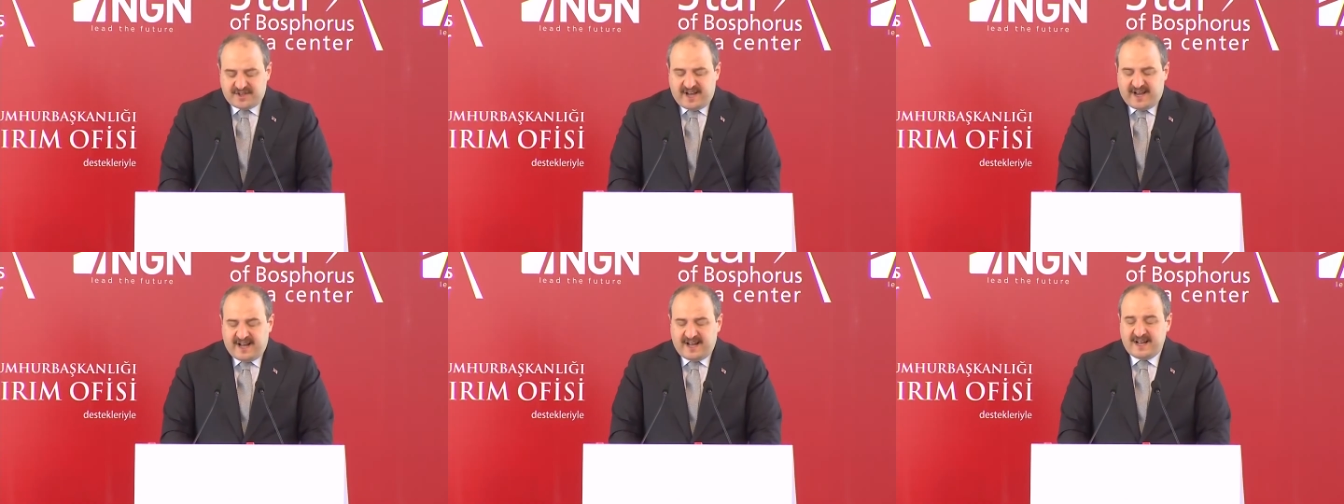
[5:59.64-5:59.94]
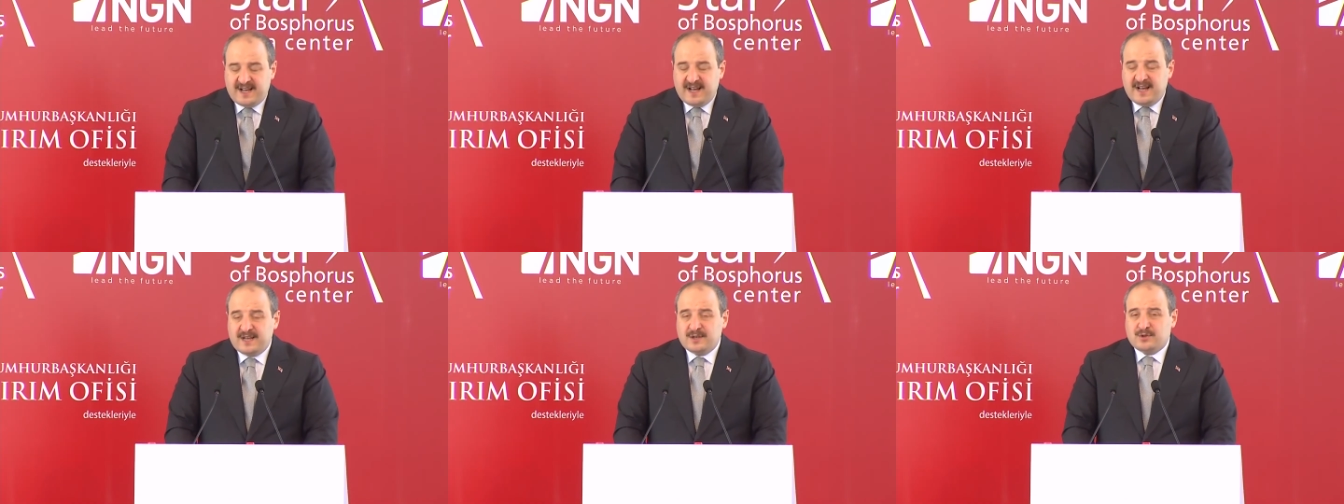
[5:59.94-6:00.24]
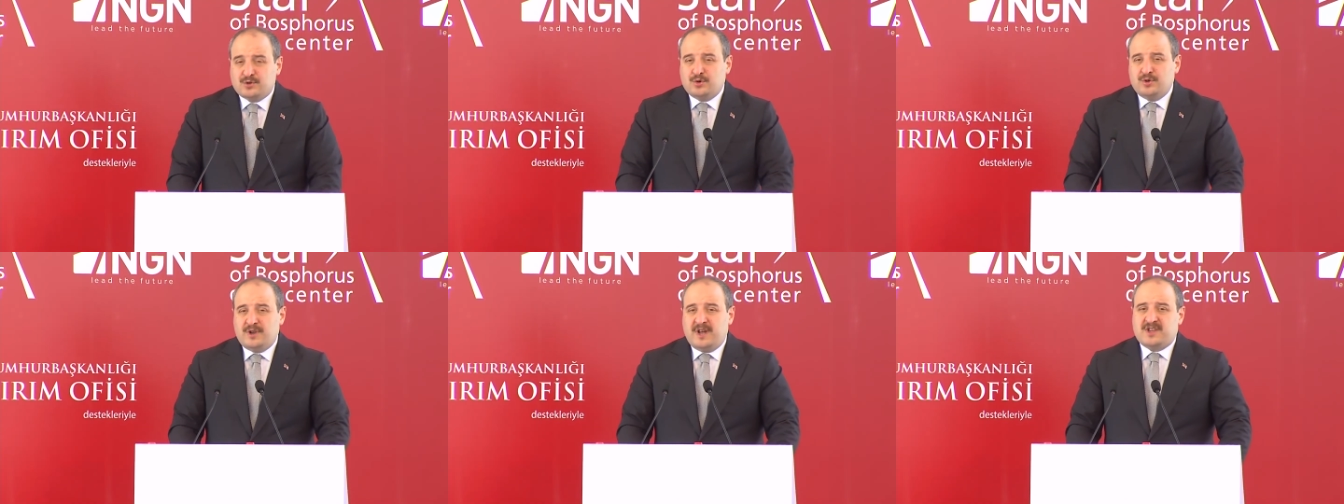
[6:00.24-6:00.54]
da
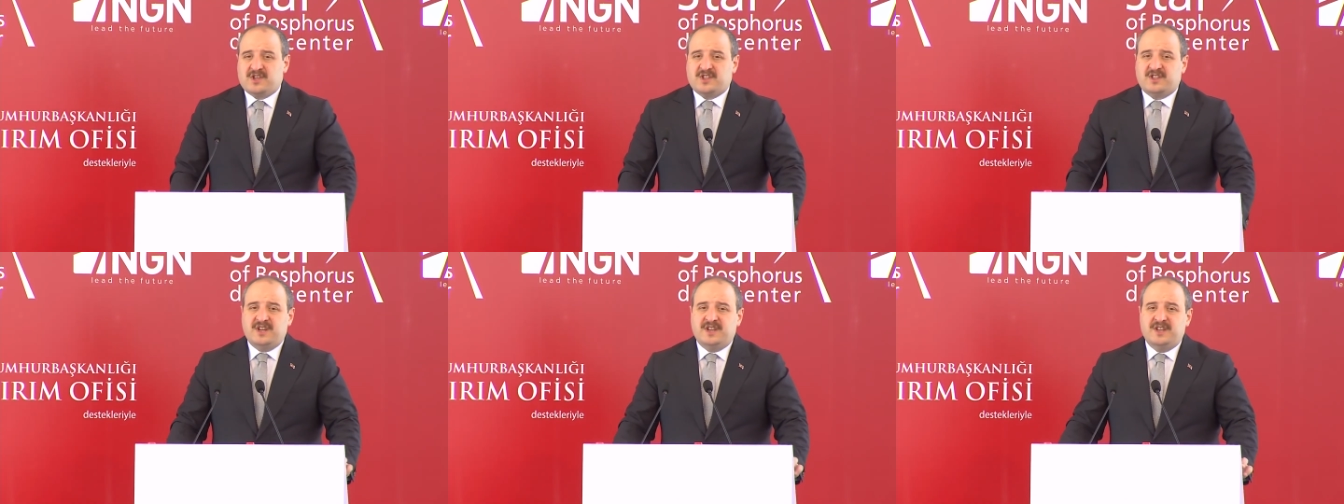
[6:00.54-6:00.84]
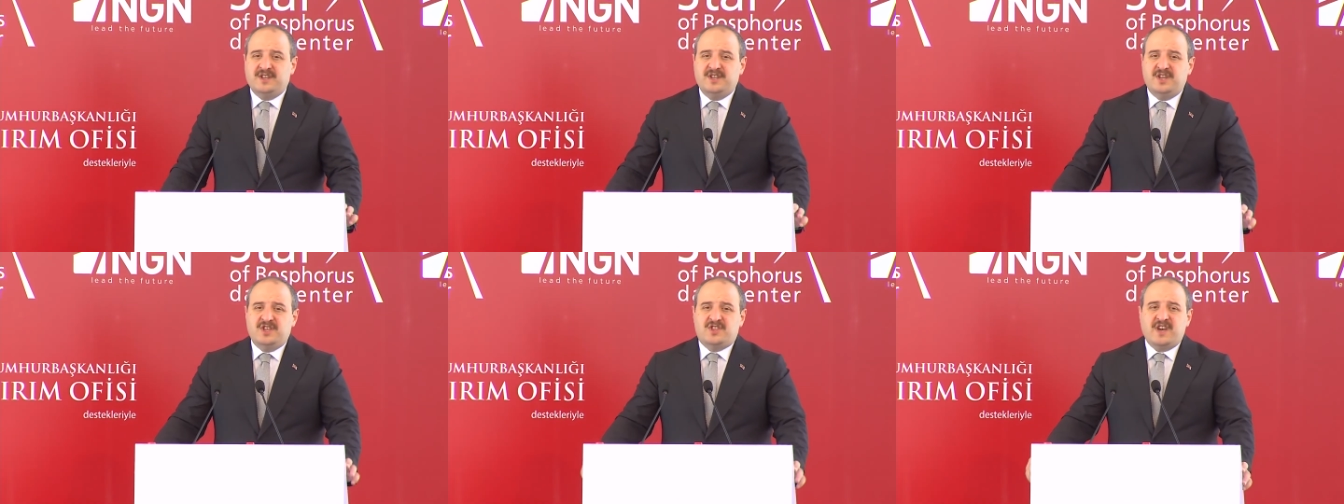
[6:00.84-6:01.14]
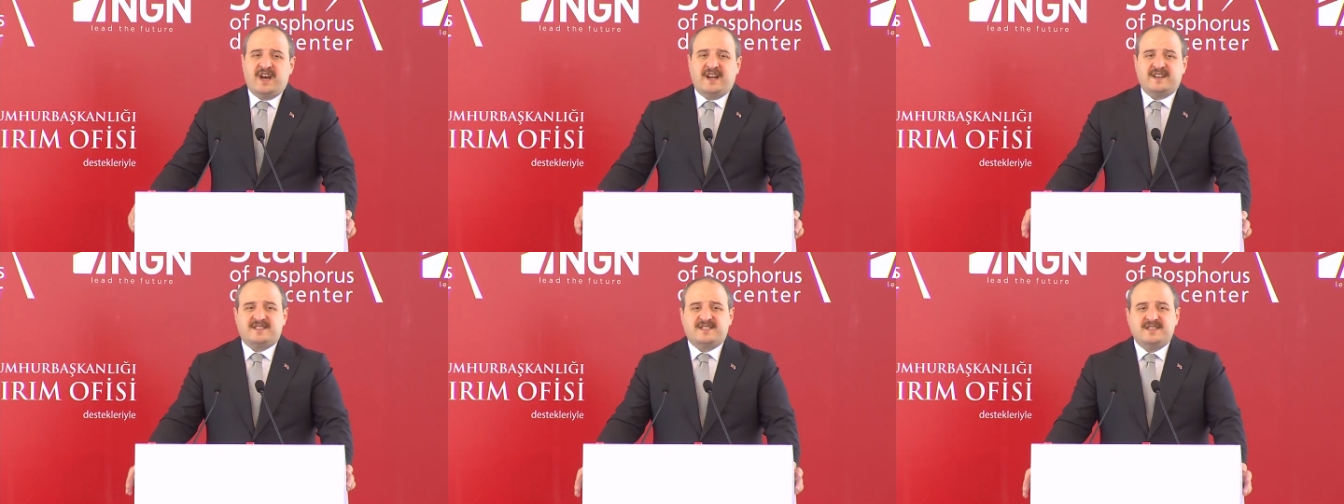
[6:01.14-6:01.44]
süreçlerin
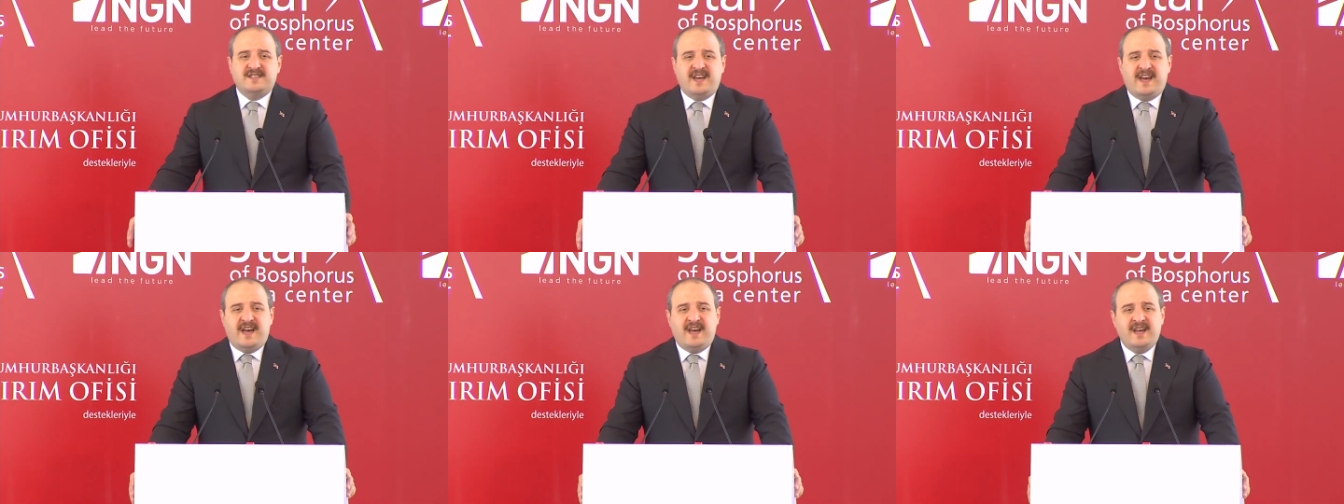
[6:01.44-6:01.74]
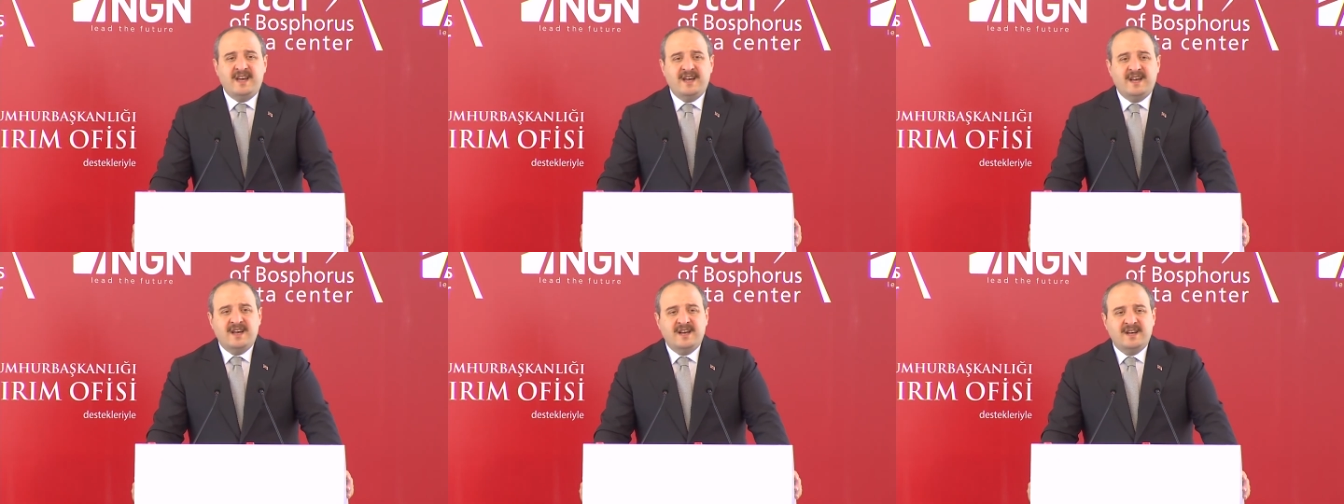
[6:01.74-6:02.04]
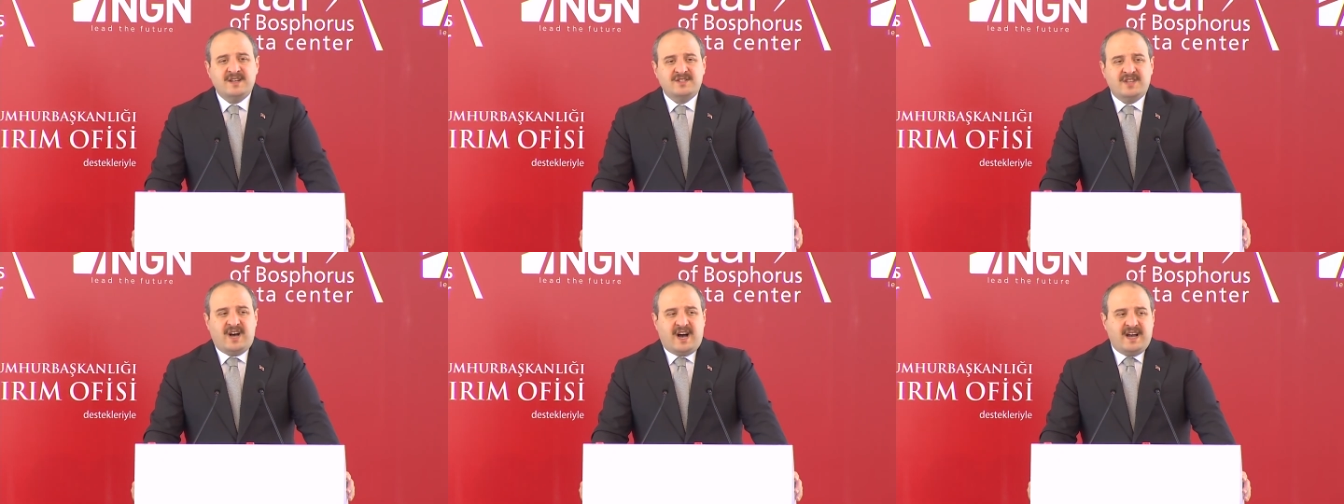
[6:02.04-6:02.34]
içerisine
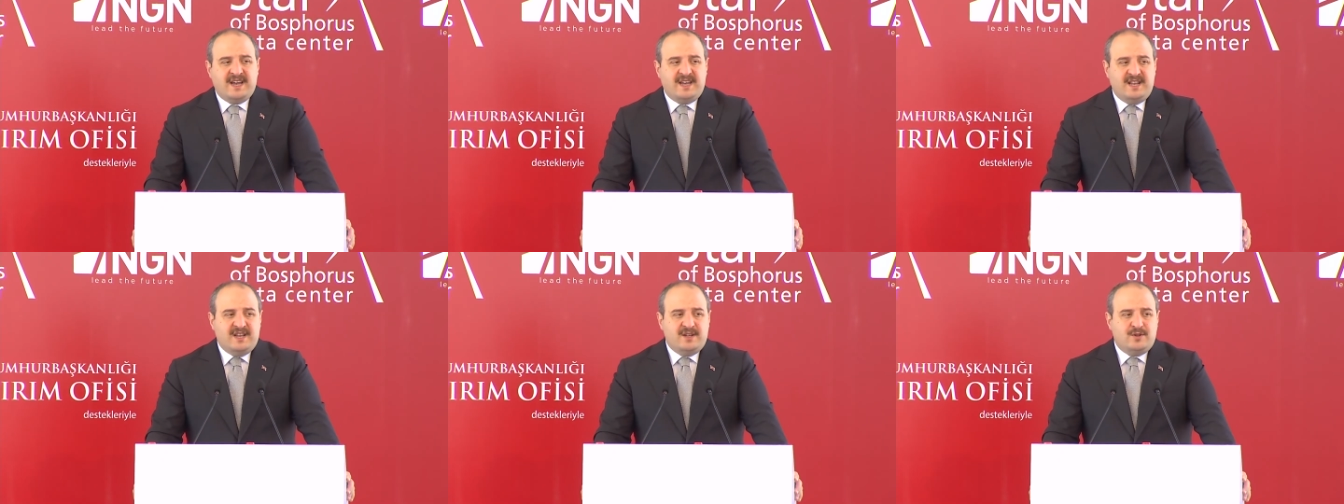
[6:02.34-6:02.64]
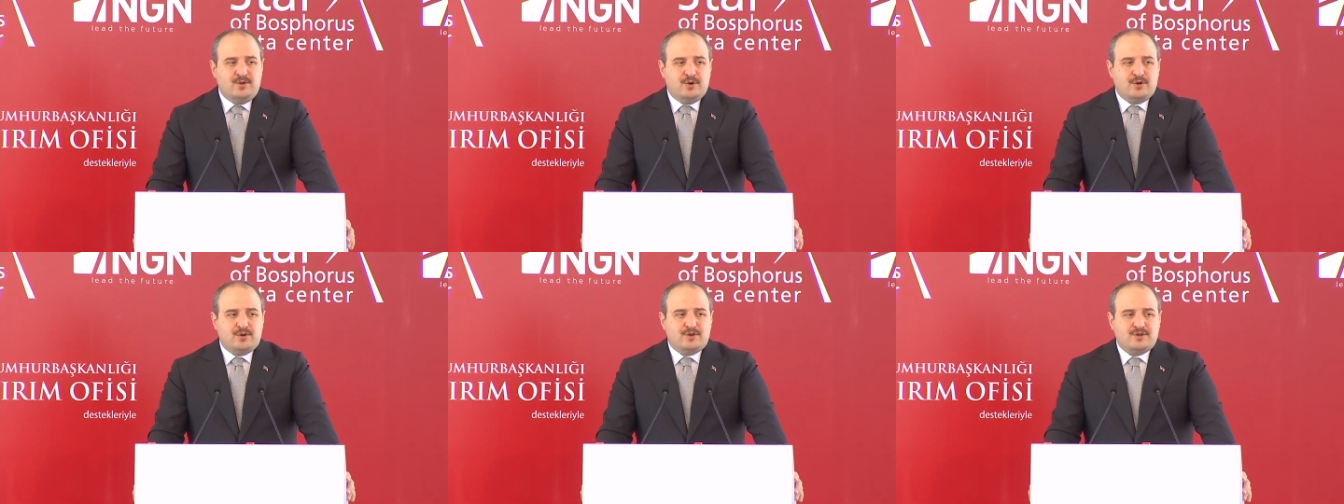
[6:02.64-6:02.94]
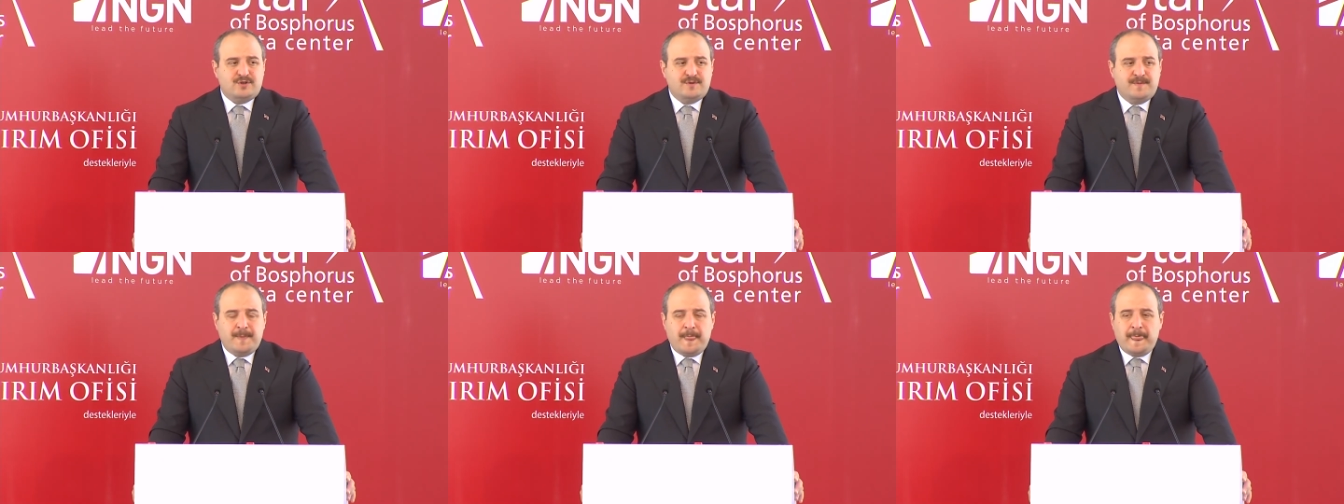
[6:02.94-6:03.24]
dahil ediyoruz.